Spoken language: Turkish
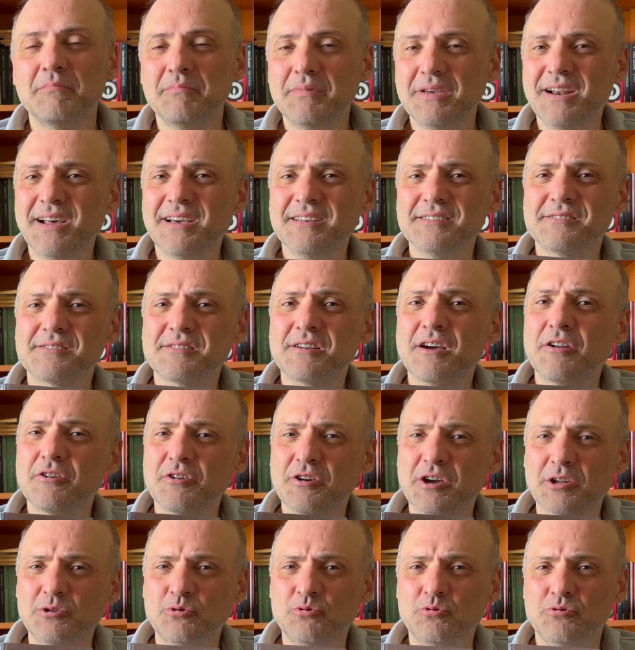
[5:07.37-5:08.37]
biraz
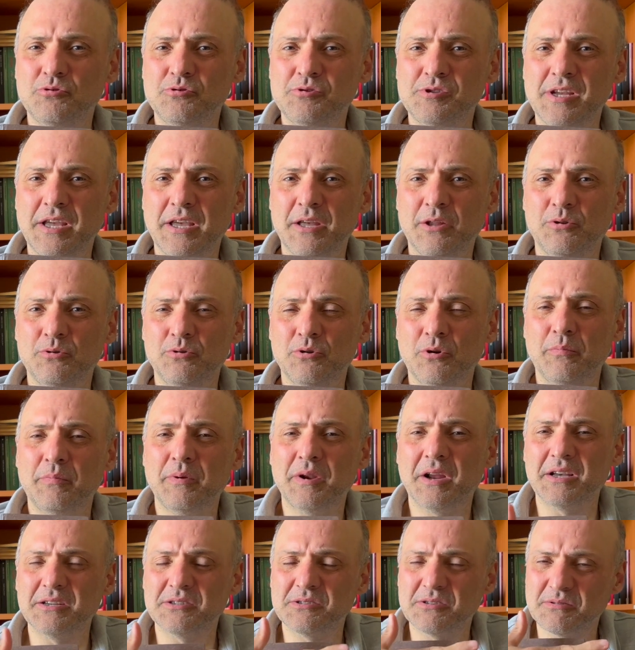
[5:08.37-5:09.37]
karikatürize ediyor,
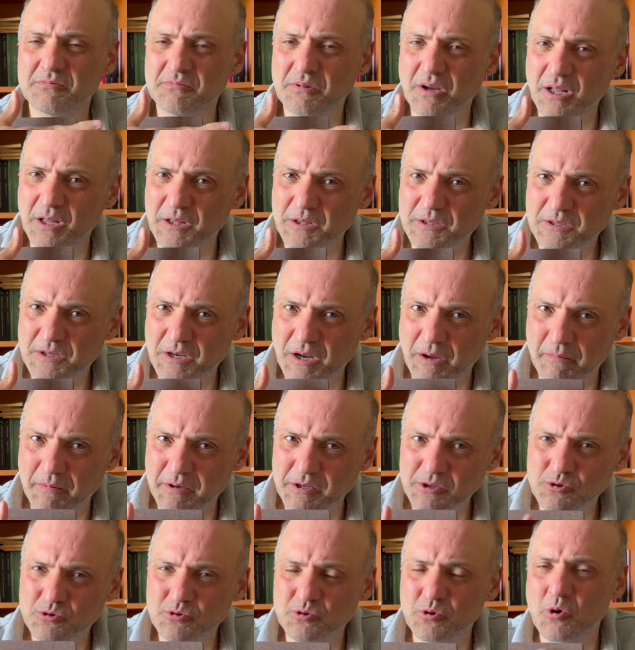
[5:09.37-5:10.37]
biraz altına
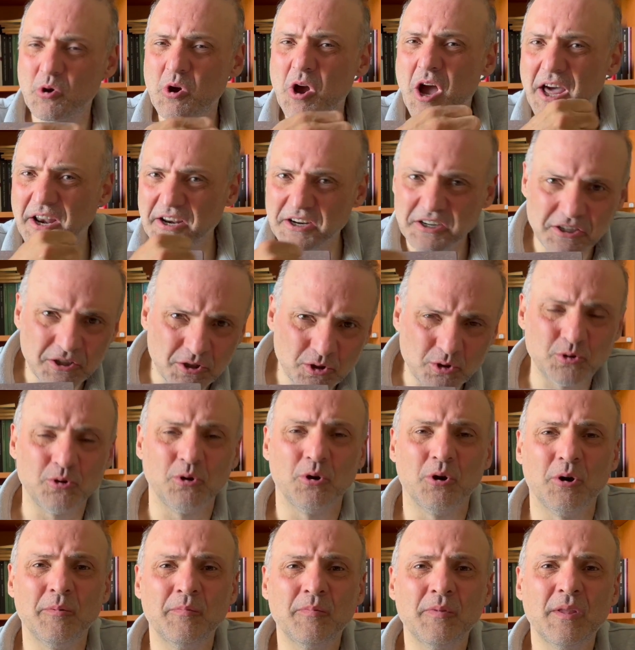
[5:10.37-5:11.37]
basıyor,
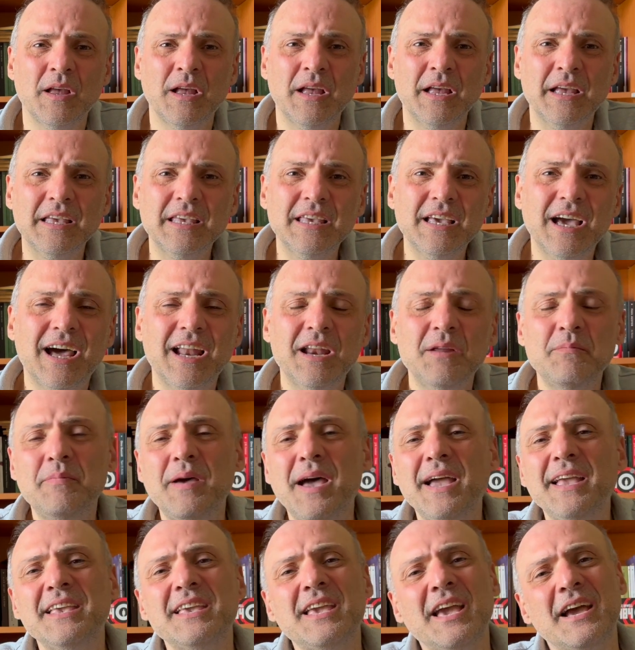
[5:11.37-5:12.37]
kanırtıyor. Yani
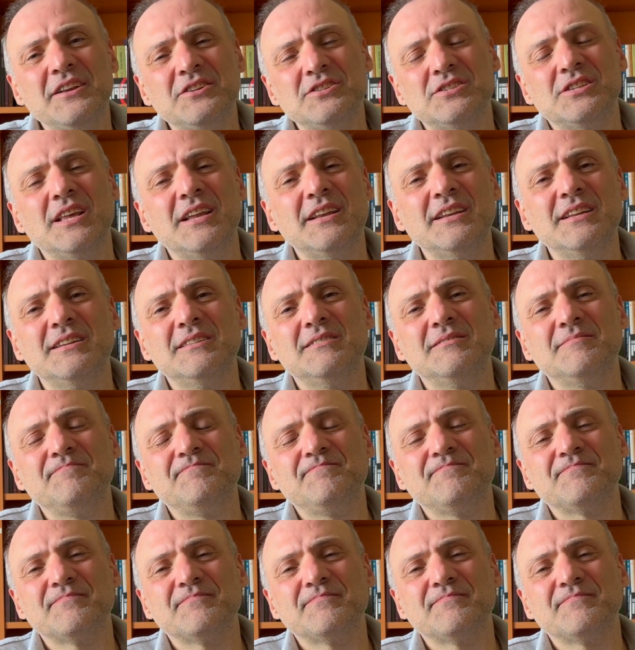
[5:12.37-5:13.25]
ben gençlerin